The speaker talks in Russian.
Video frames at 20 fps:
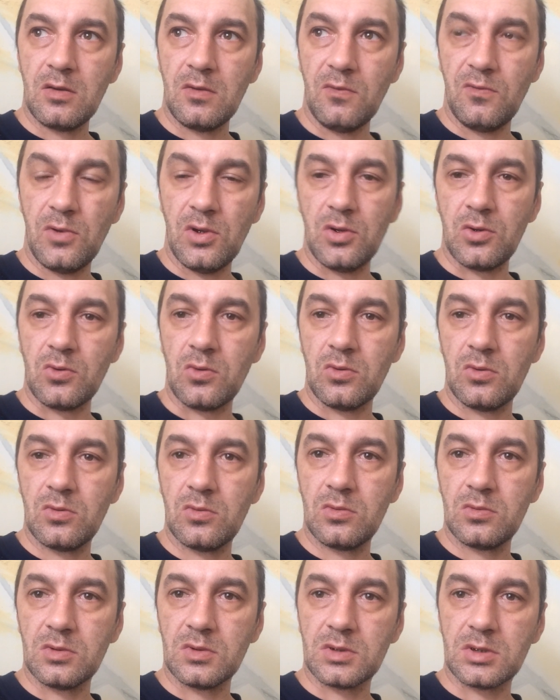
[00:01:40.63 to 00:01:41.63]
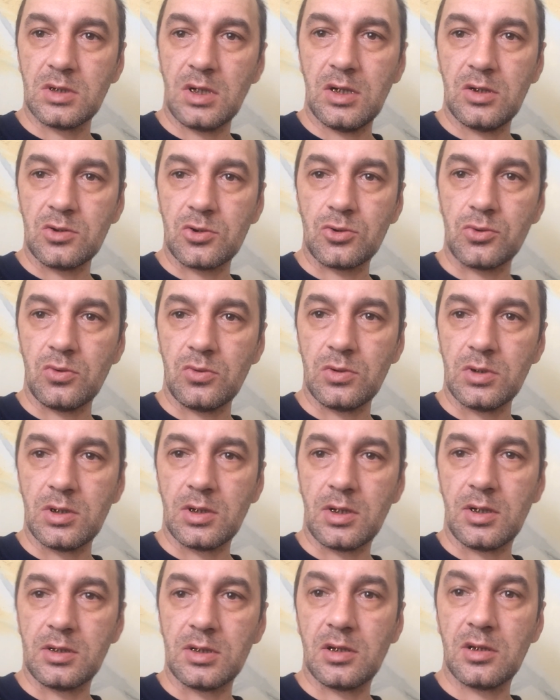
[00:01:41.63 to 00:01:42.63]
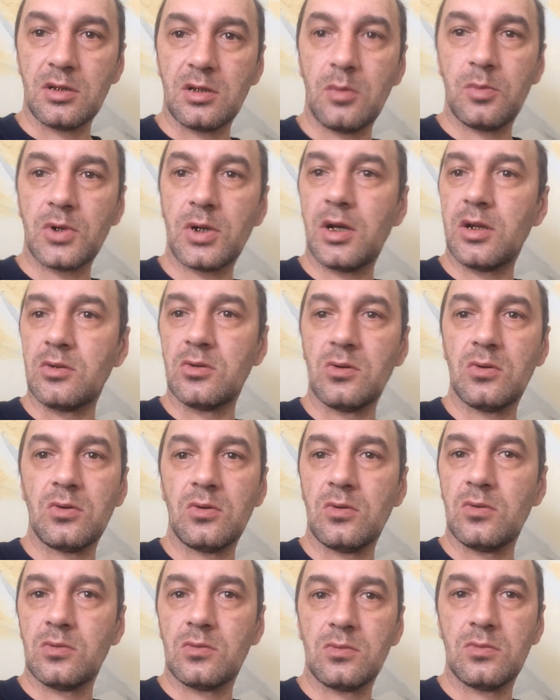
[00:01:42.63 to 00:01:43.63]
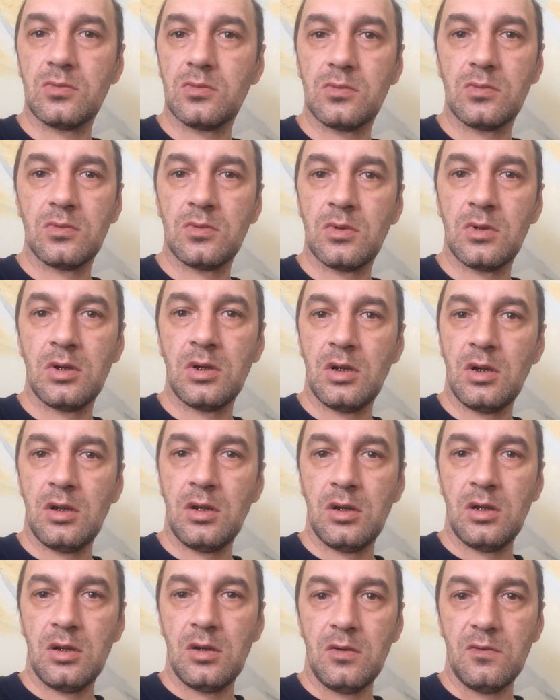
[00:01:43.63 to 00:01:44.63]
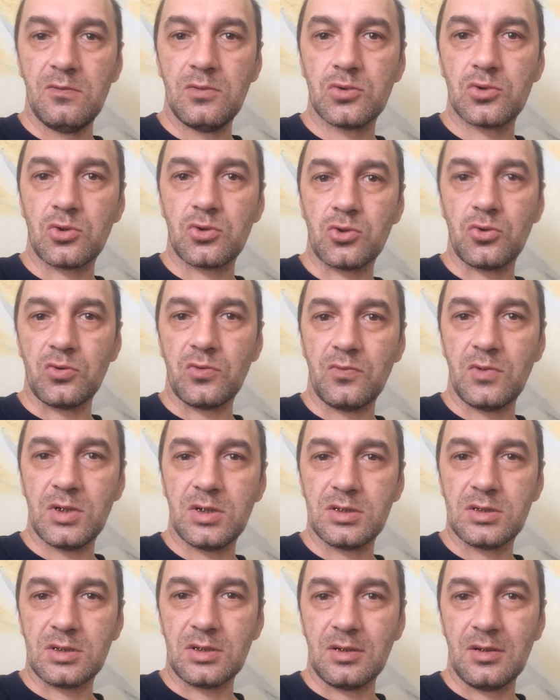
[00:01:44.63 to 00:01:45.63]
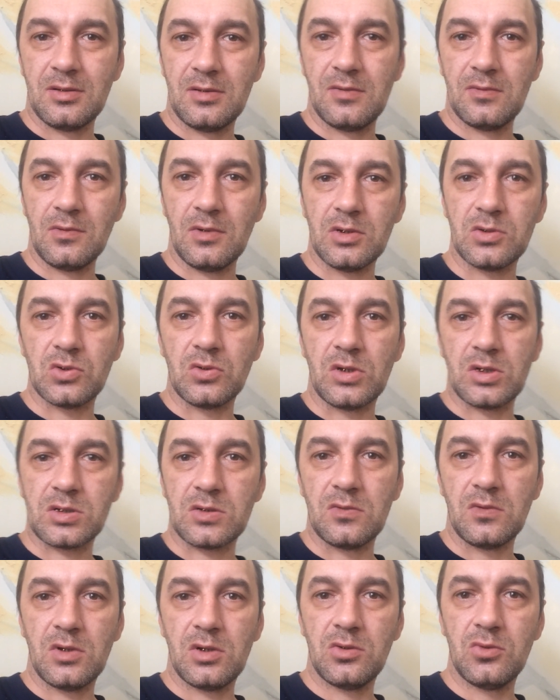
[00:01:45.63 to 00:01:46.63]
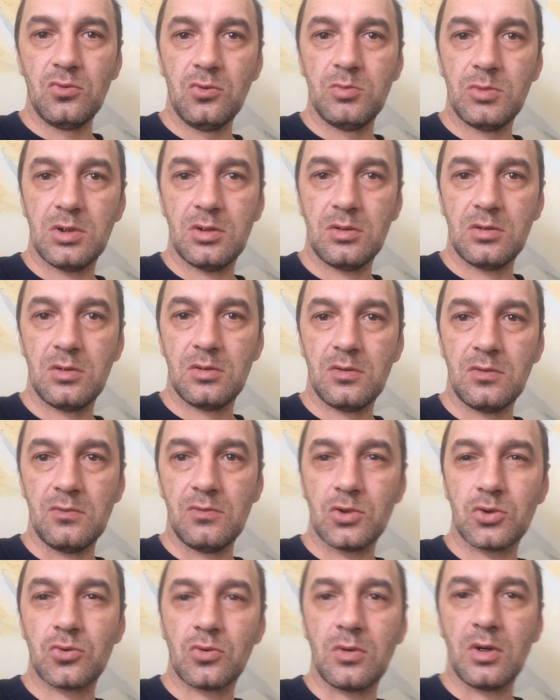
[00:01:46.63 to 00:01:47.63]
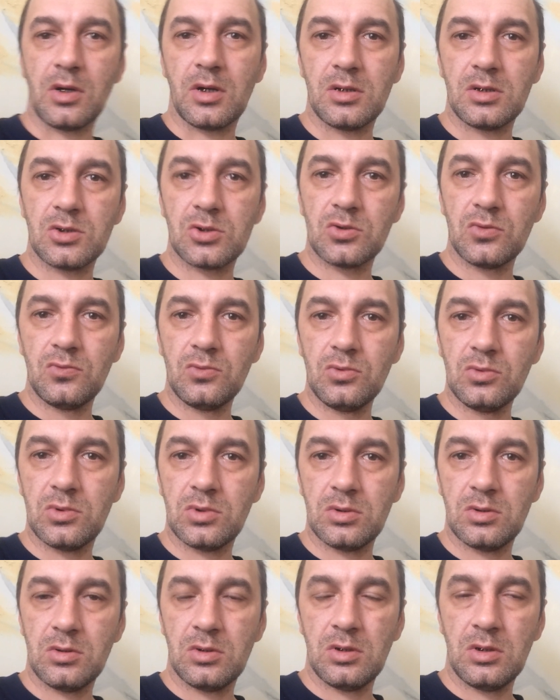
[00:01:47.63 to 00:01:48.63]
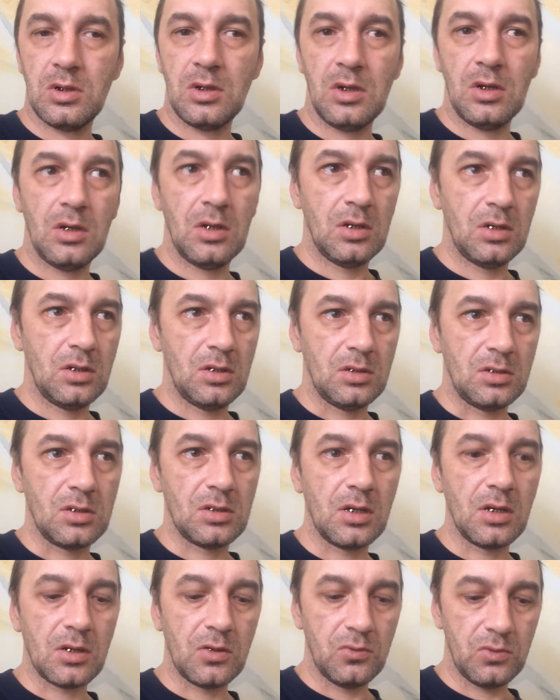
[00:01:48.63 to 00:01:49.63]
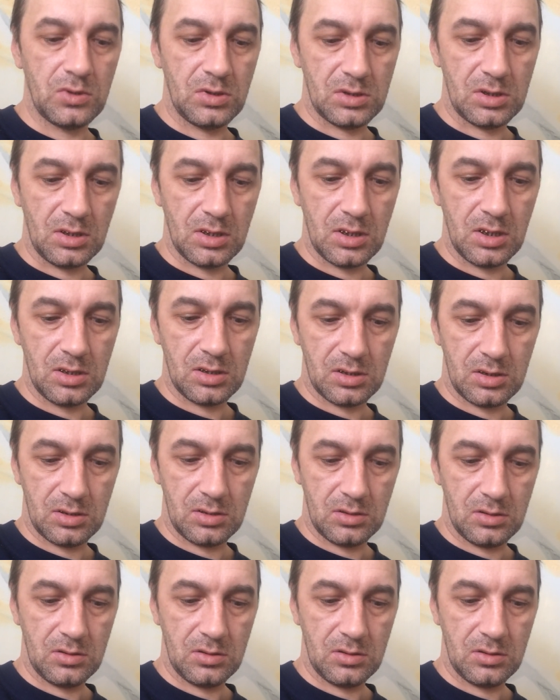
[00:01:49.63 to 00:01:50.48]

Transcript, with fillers: верю, знаю, что они хотят добра, но вижу, что творится в Государственной Думе, вижу, как они живут. Ни для кого не секрет,